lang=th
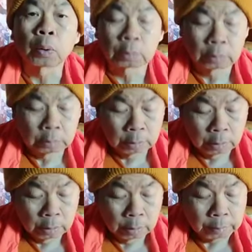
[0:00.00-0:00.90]
อก
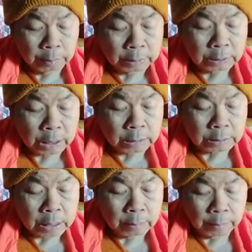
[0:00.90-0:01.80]
ปัสสา
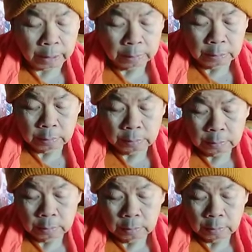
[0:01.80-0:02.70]
สะ หมายถึง
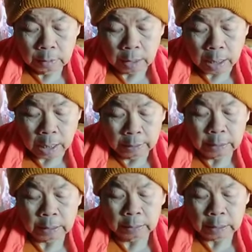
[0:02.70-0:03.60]
หาย
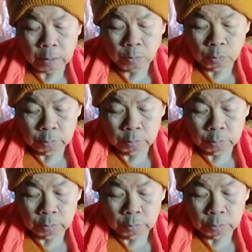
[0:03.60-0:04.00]
ใจเข้า